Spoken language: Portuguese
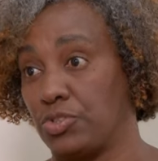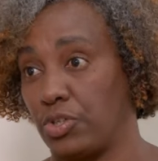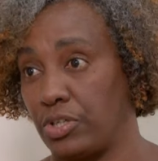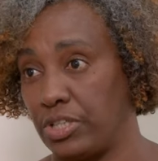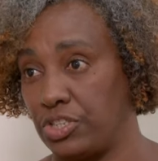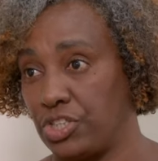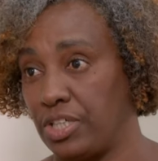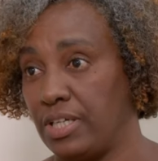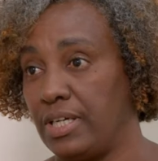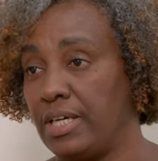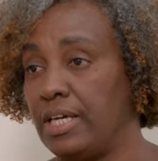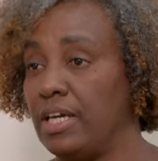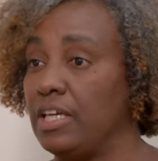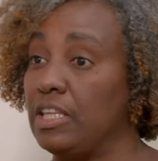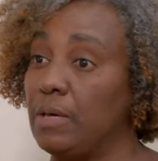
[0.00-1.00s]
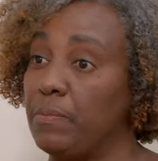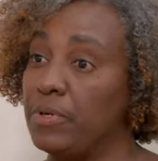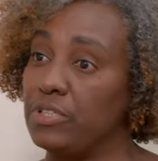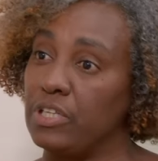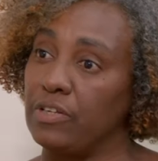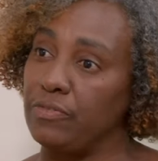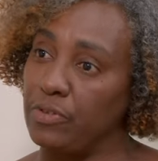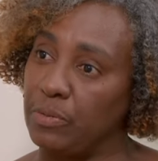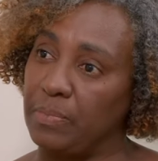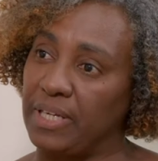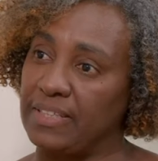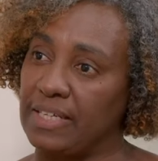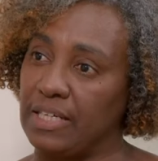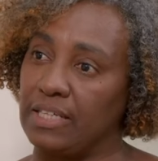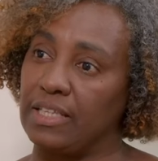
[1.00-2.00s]
Jorge, e depois ele foi para a
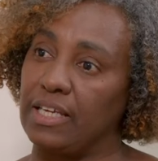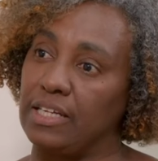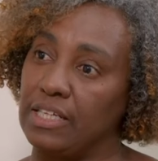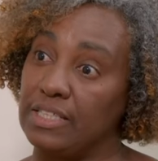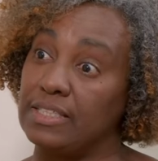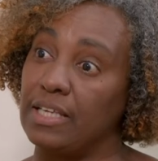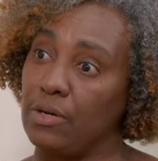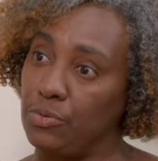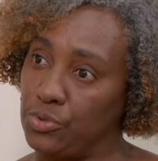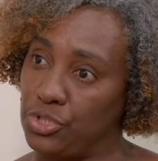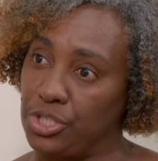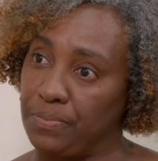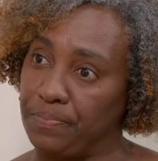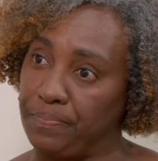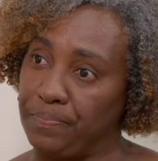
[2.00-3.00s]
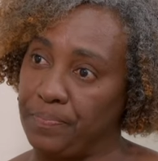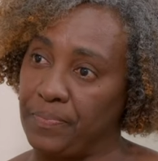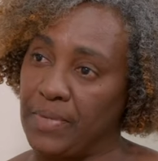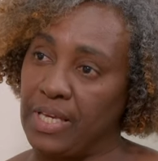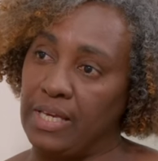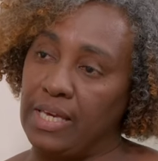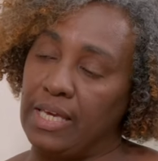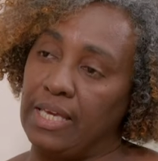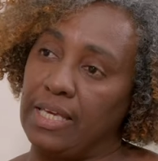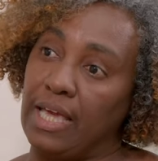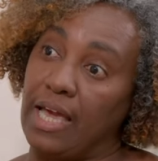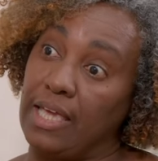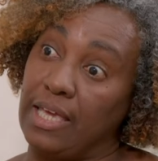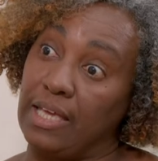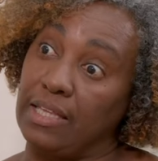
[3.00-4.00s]
Secretaria de Saúde. E
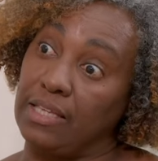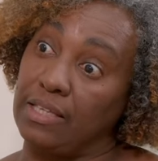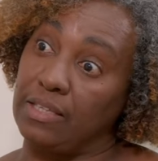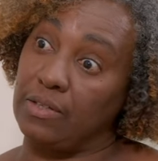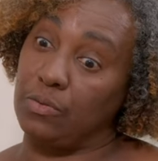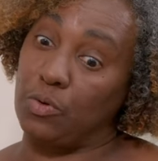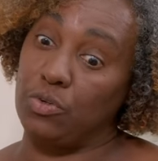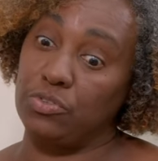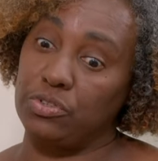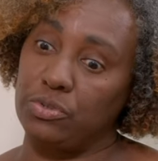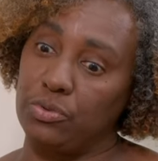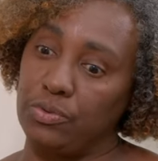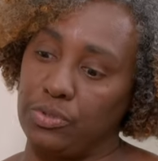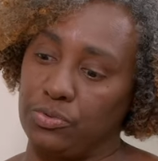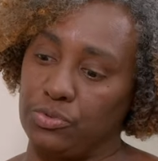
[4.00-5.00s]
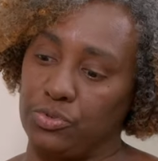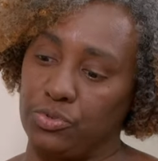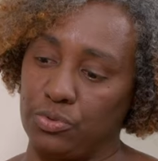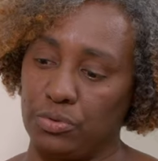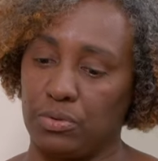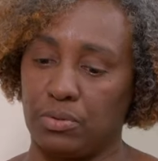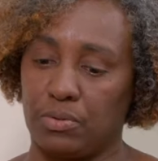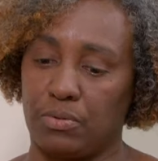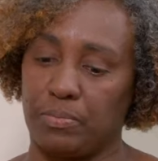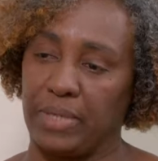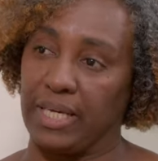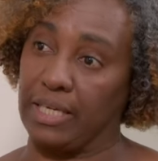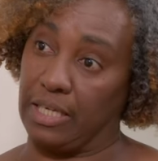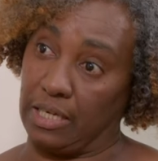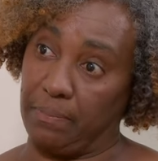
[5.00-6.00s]
aí ele construiu, junto com uma
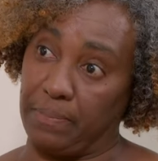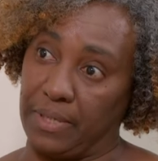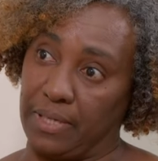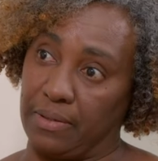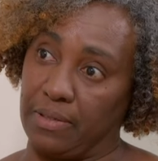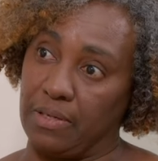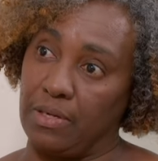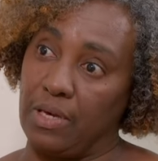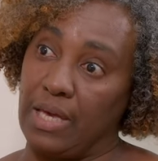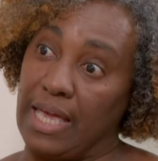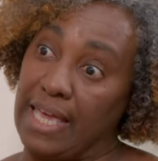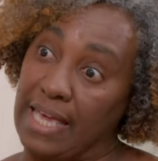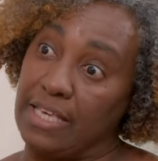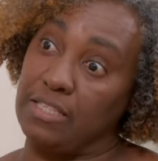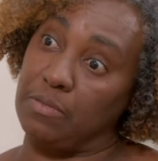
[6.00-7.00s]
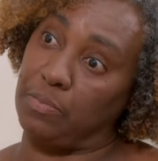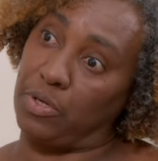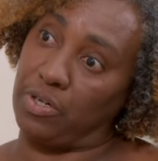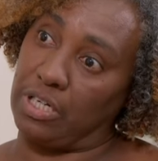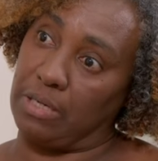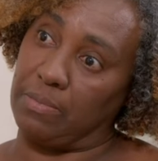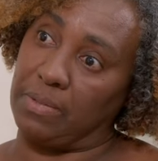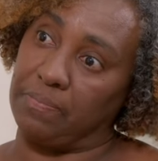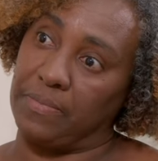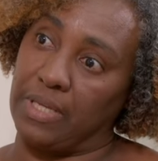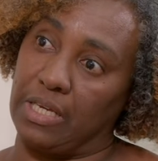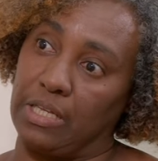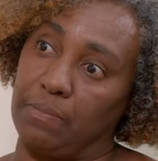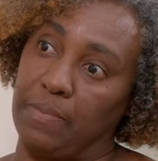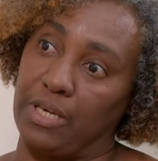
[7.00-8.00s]
equipe, esse programa.
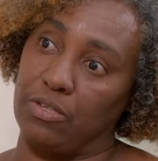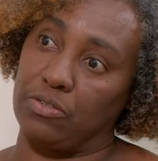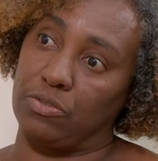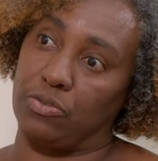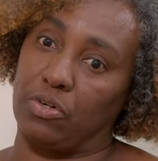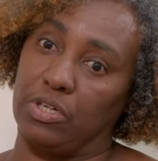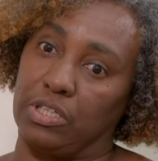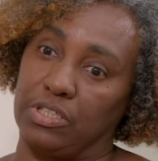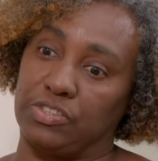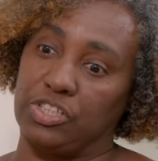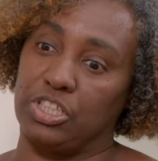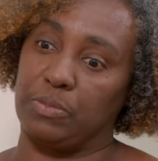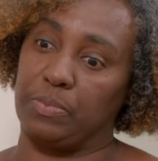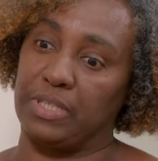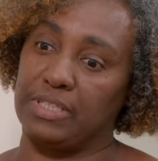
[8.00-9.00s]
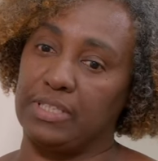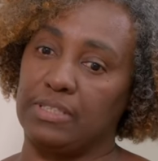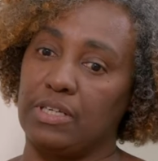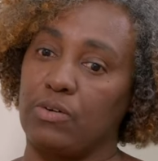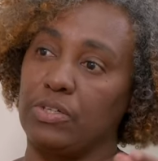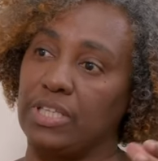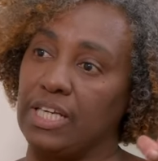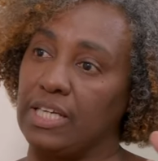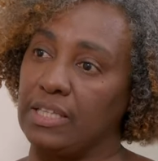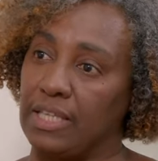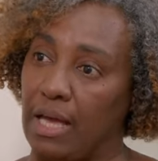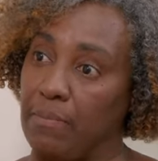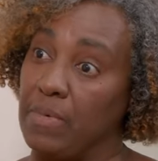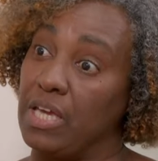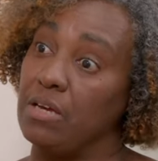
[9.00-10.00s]
Ele pensou, olha, a gente precisa
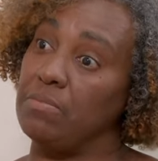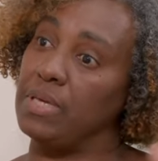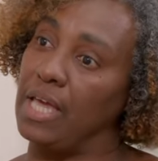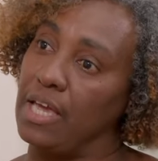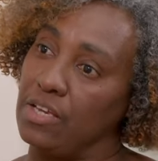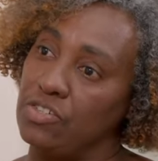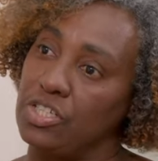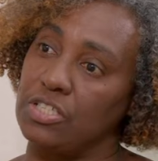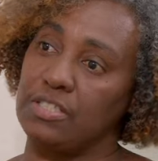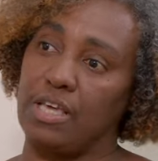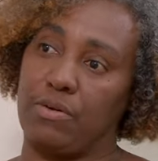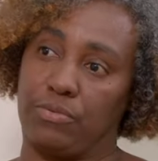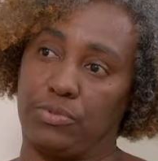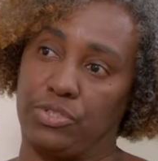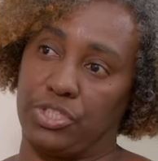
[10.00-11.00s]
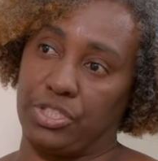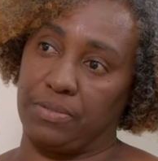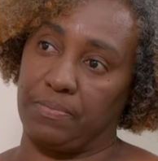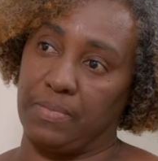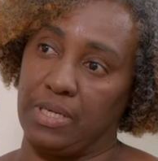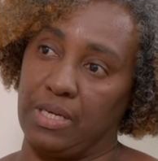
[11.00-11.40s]
conectar meio ambiente e saúde.